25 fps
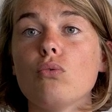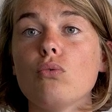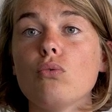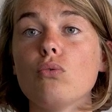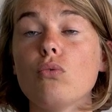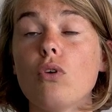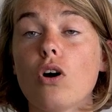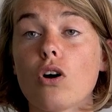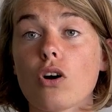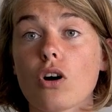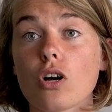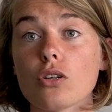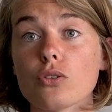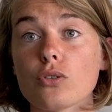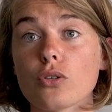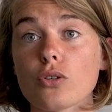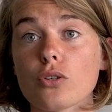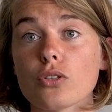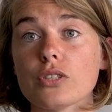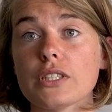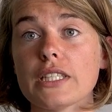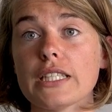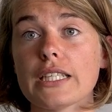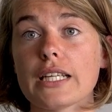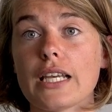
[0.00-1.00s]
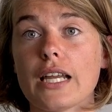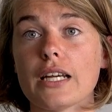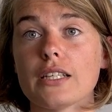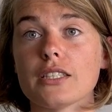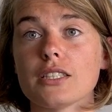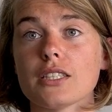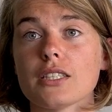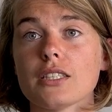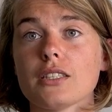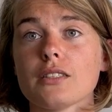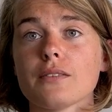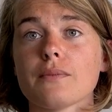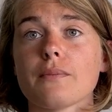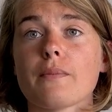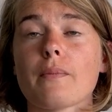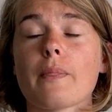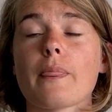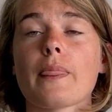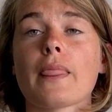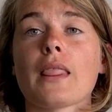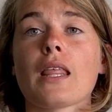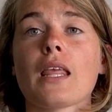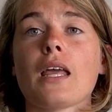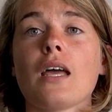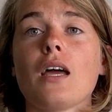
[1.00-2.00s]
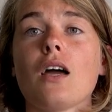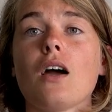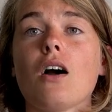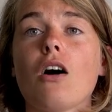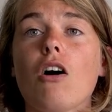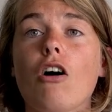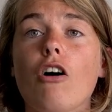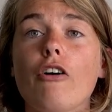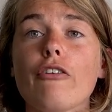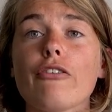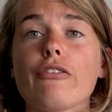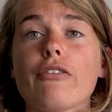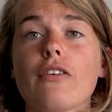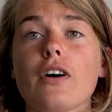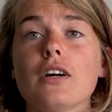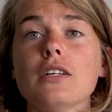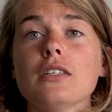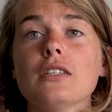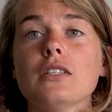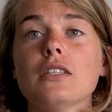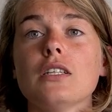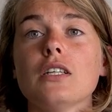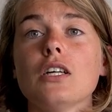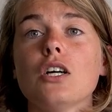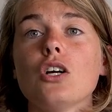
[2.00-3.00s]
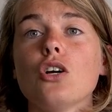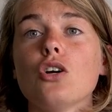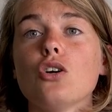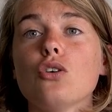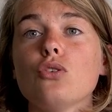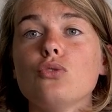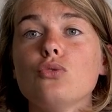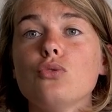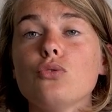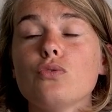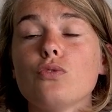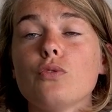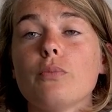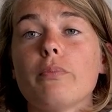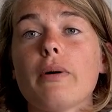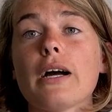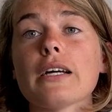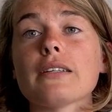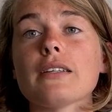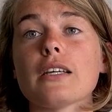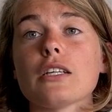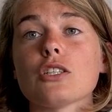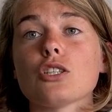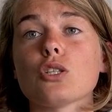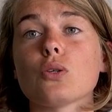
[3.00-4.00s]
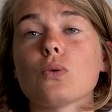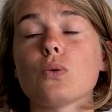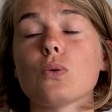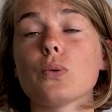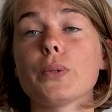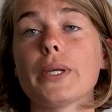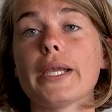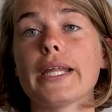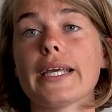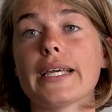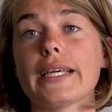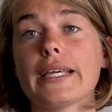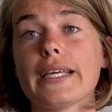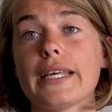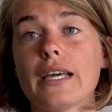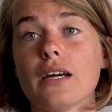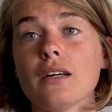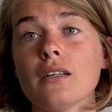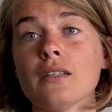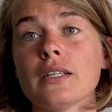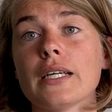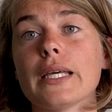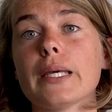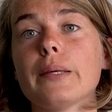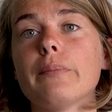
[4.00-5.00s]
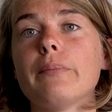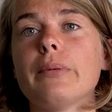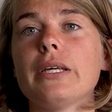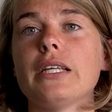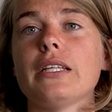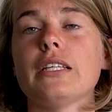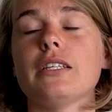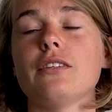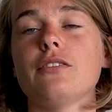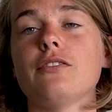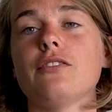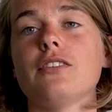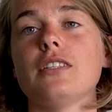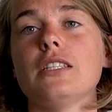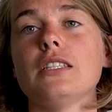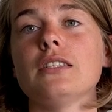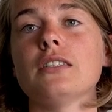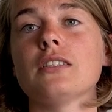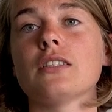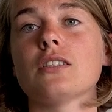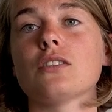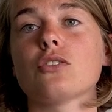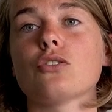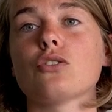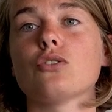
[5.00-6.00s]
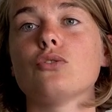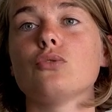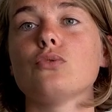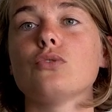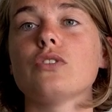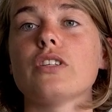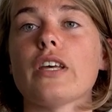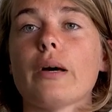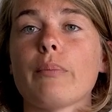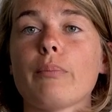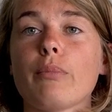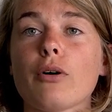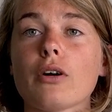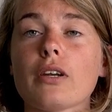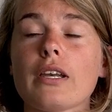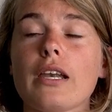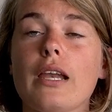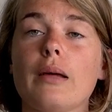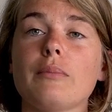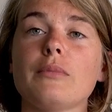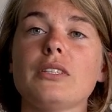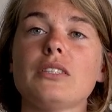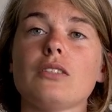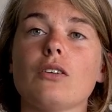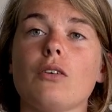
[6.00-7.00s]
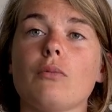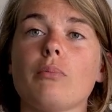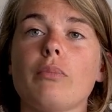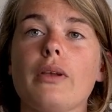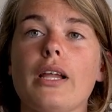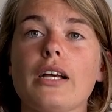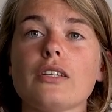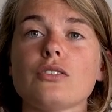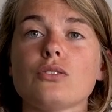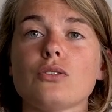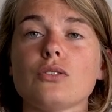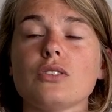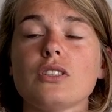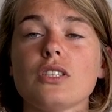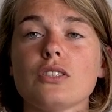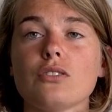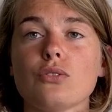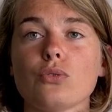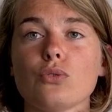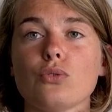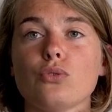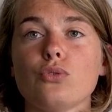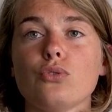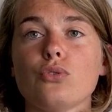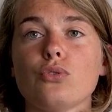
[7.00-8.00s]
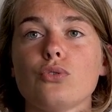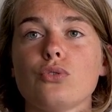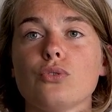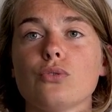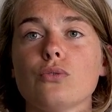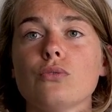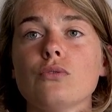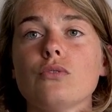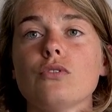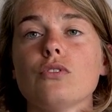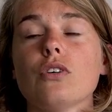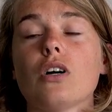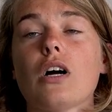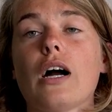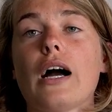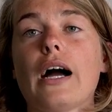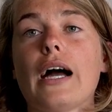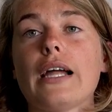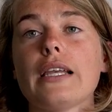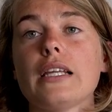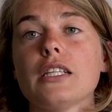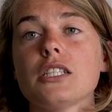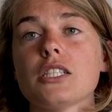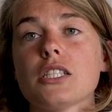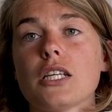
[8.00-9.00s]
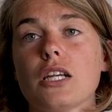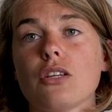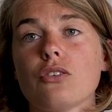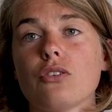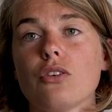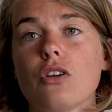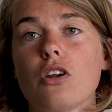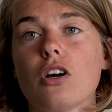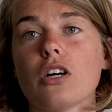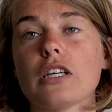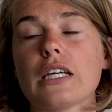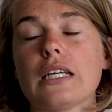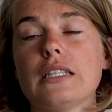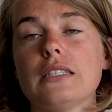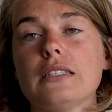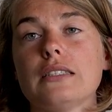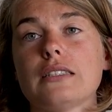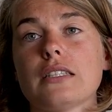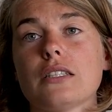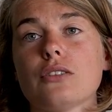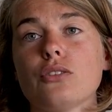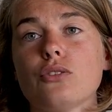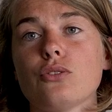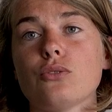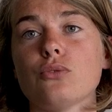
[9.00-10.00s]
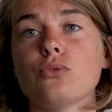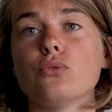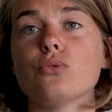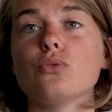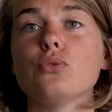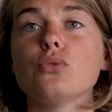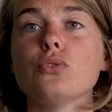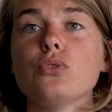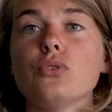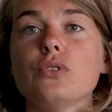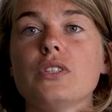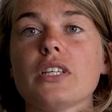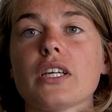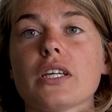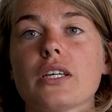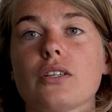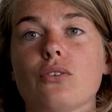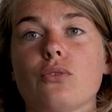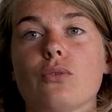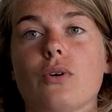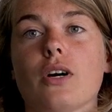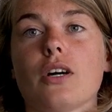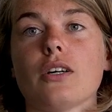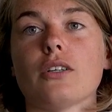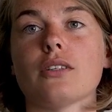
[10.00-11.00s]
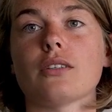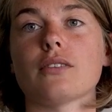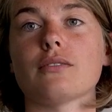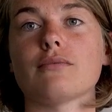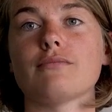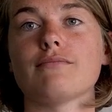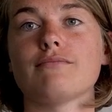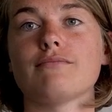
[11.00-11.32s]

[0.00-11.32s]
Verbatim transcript: ou encore du recyclage. Enfin, nous vous partagerons les gains et bénéfices que nous apporte la mise en place de ces solutions à l'échelle de l'organisation ou du territoire.